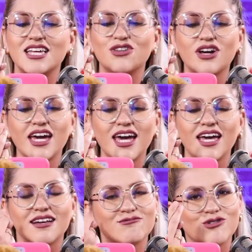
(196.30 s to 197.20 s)
siento
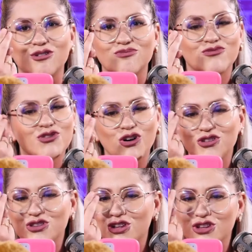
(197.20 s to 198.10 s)
que no,
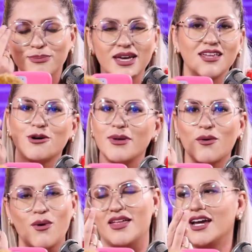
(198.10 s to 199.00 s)
no, no, no me, no
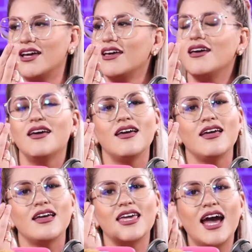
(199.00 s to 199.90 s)
me cuadra.
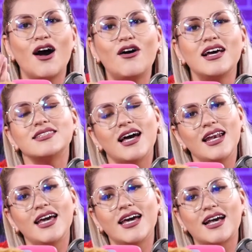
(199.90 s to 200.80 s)
Y ahora
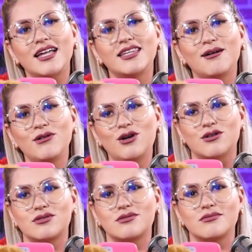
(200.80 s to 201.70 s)
sale Katia
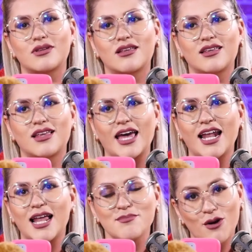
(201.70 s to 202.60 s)
Vlogs,
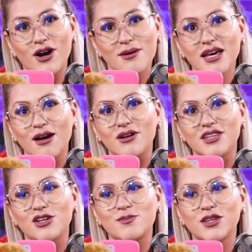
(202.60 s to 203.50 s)
que la mejor amiga de
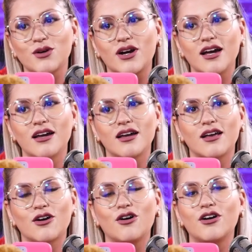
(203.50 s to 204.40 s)
Juan de Dios Pantoja,
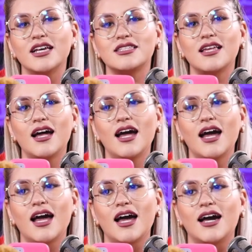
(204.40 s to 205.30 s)
con
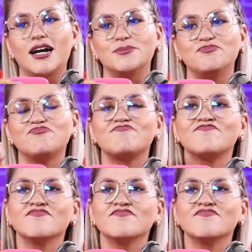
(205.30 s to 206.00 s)
esta,